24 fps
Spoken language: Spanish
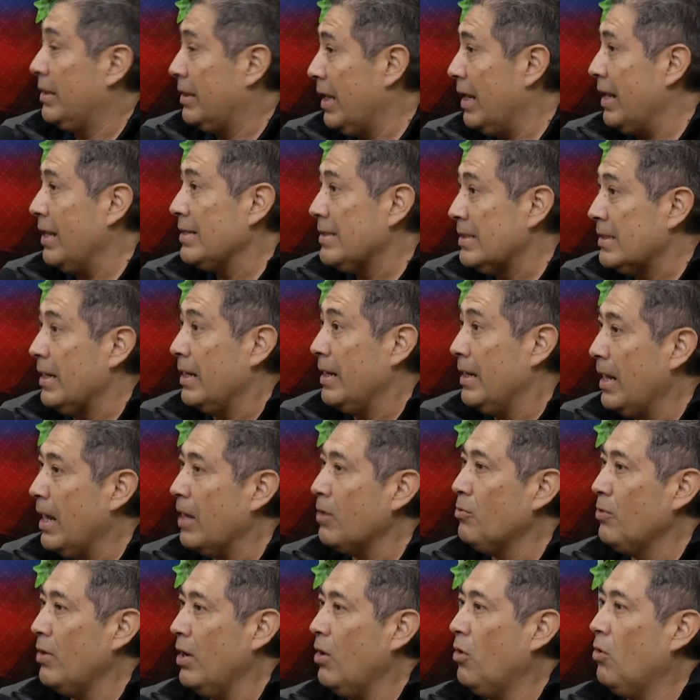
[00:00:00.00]
a estrenar
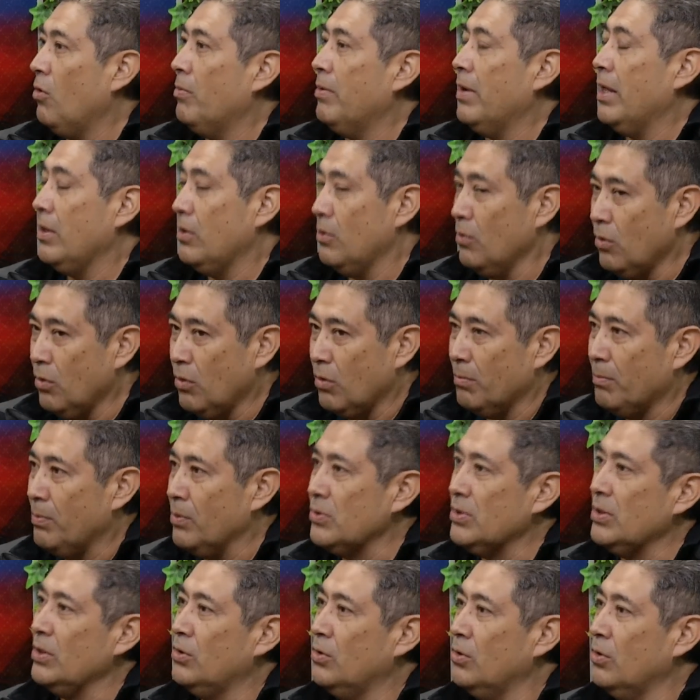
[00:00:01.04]
una obra de un
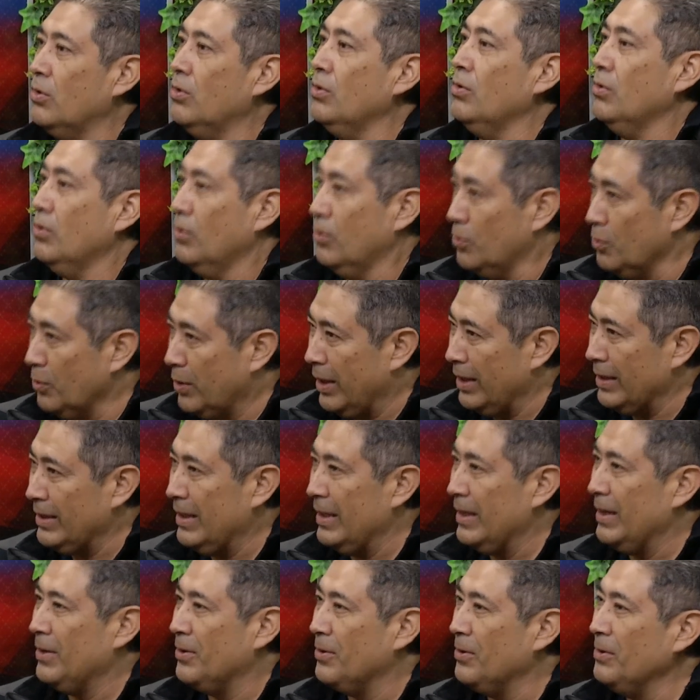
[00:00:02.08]
compositor
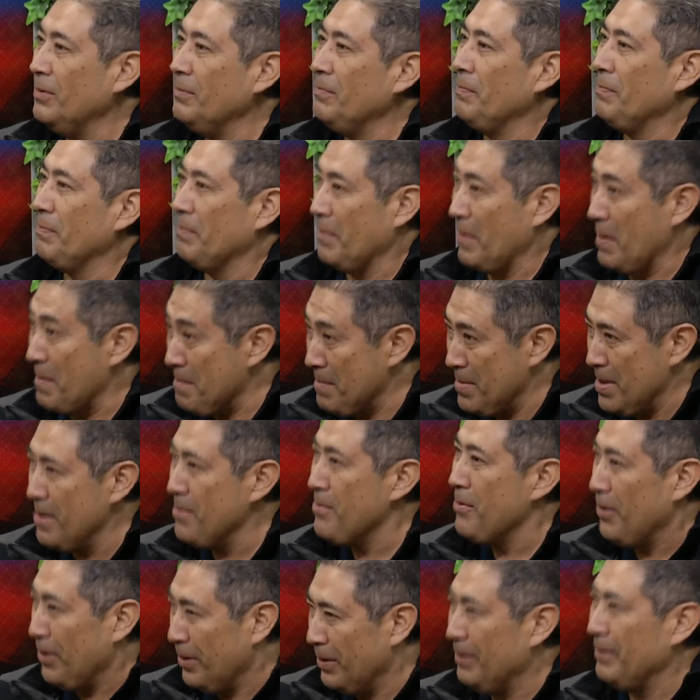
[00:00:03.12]
yucateco
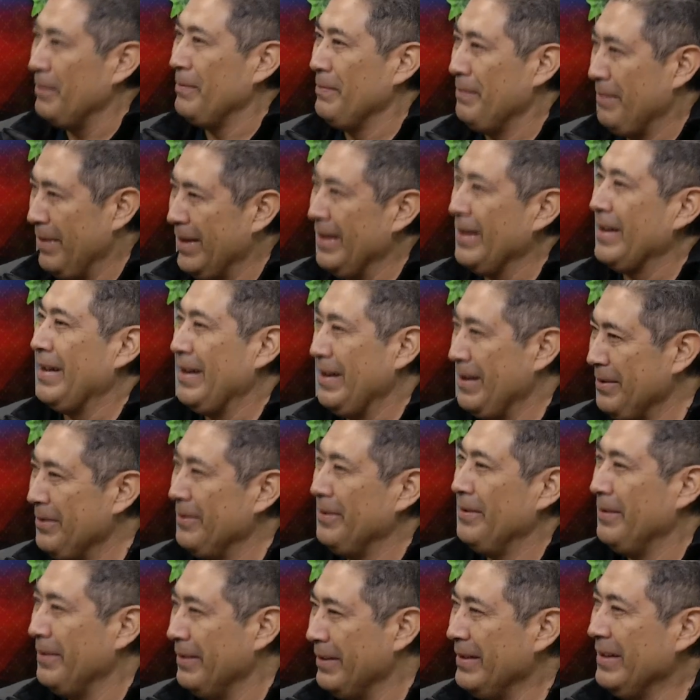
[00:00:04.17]
vivo, para que
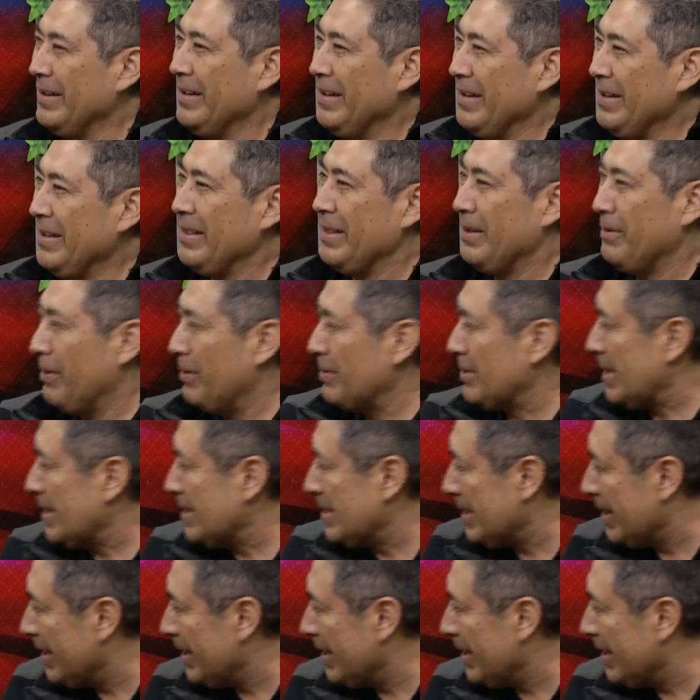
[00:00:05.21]
no, no vamos a decir el